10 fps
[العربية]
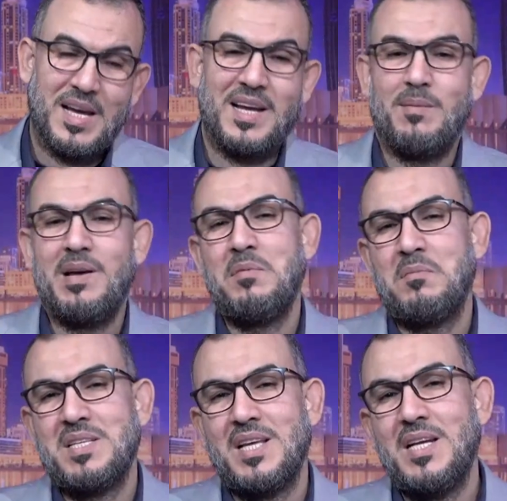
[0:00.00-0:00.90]
دعنا بقى
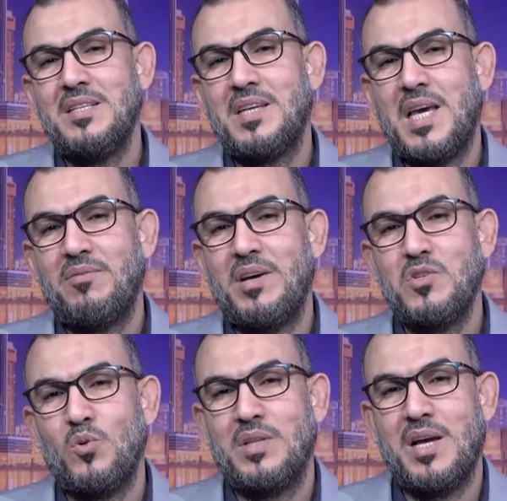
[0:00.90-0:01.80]
من مسألة كيف
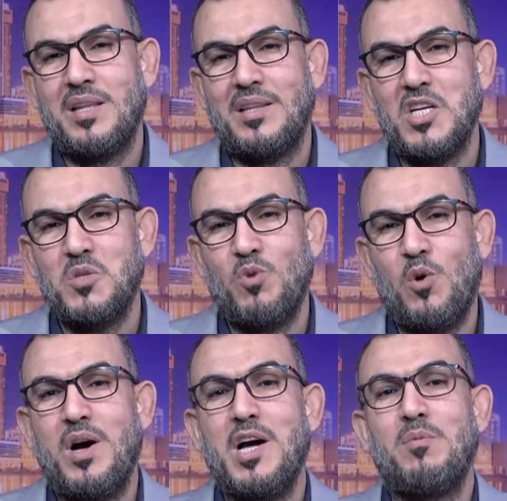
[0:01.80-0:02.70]
يسقط هذا النجم
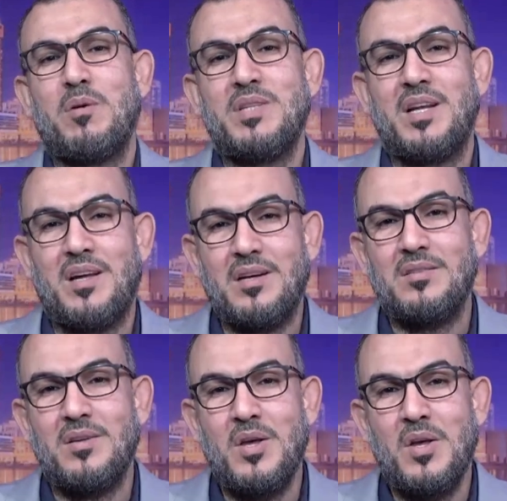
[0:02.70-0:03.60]
وهو أكبر من
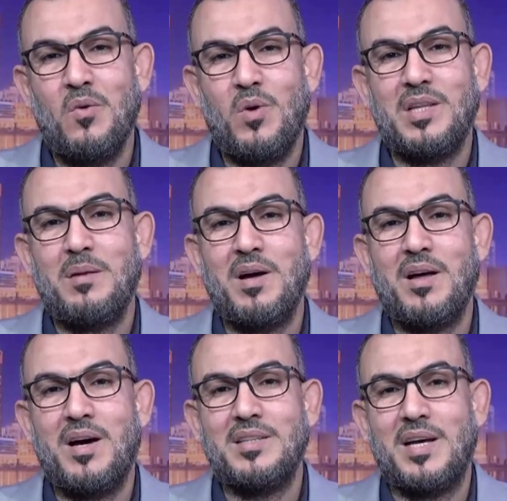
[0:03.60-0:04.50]
الأرض وأنا لما
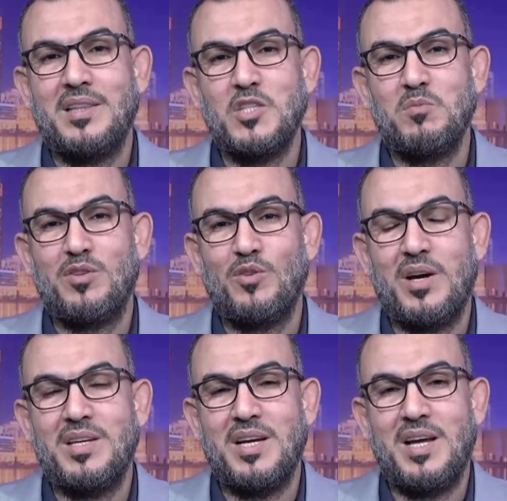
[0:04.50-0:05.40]
قرأت عن نجم
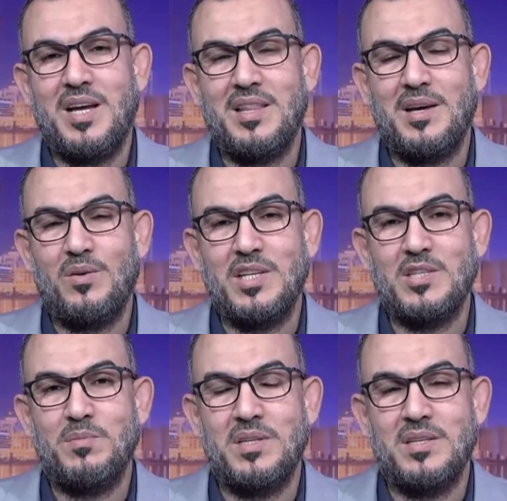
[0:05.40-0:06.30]
الثريا هذا
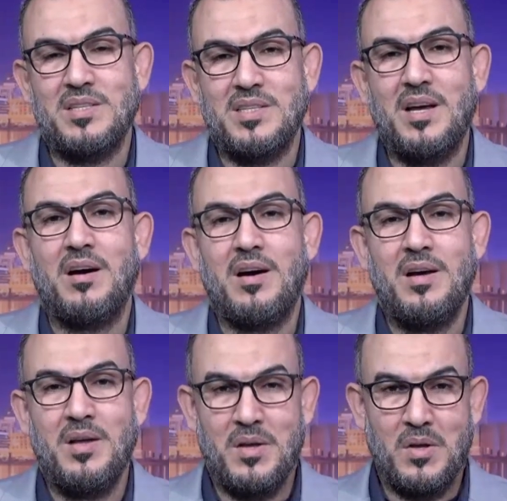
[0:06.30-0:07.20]
ونجم
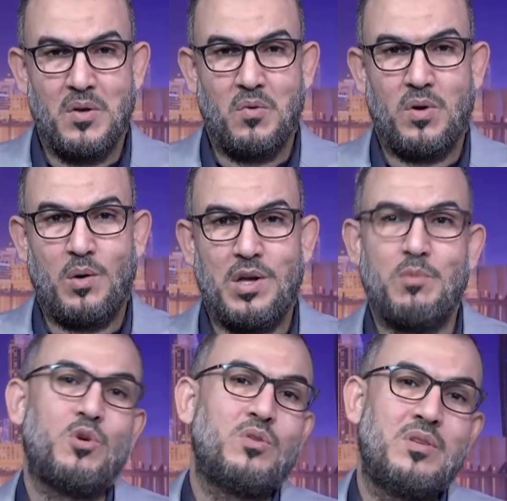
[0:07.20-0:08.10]
الزهرة وهو
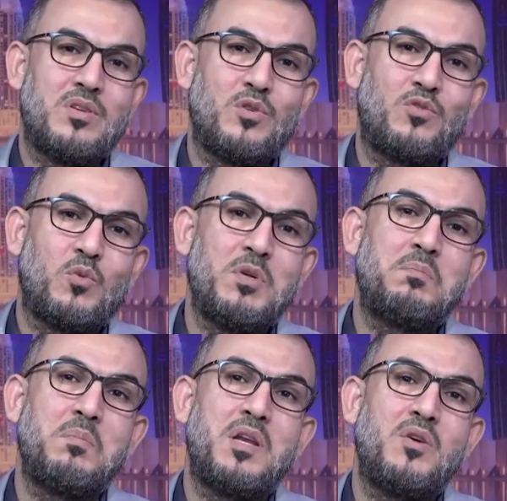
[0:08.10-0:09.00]
يبعد 600
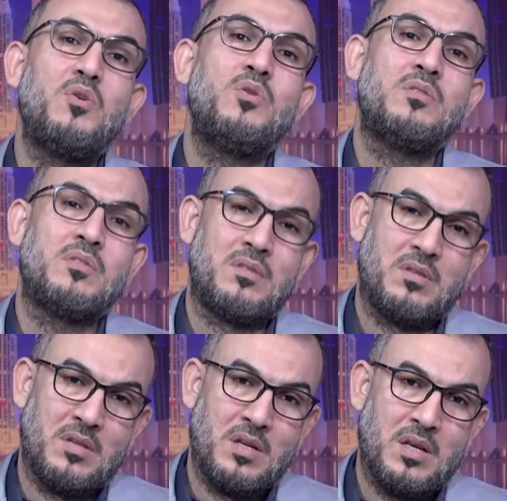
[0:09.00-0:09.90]
مليون
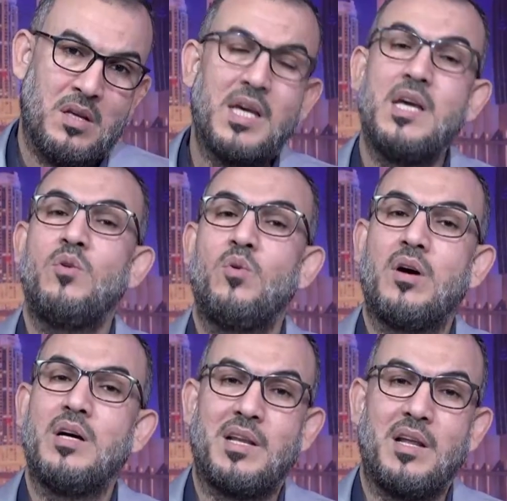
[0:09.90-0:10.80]

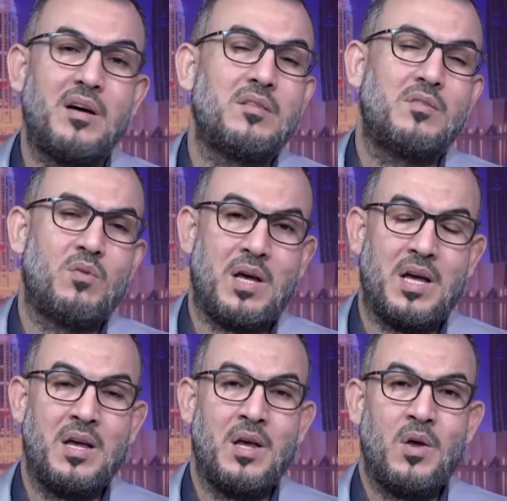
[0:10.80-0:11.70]
كيلو عن الأرض
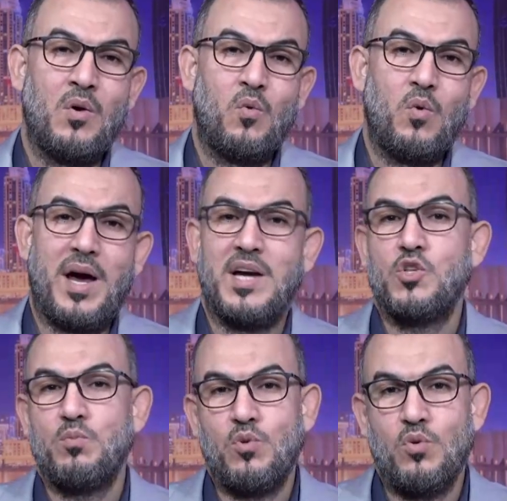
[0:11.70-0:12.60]
و
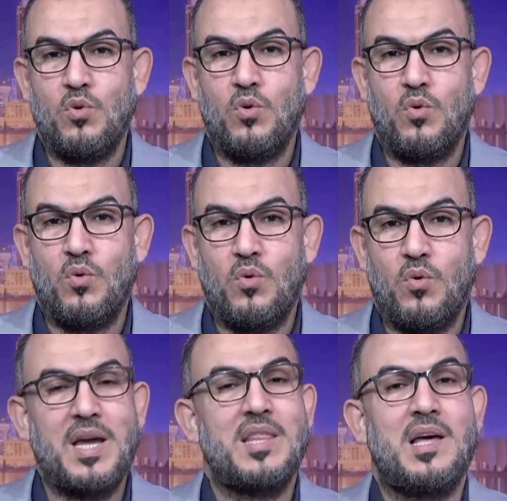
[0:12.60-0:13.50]
وحجمه
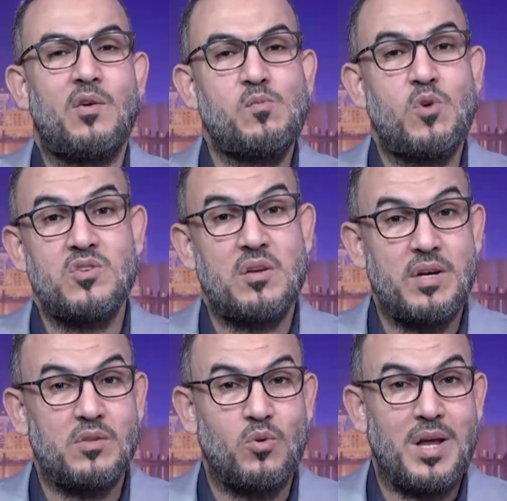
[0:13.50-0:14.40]
وكذا
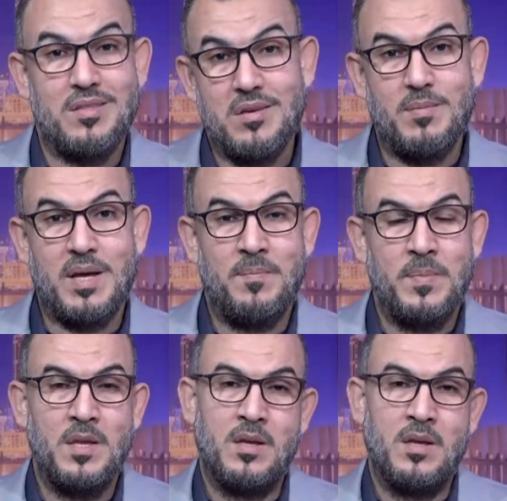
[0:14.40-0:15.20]
ومواصفاته العظيمه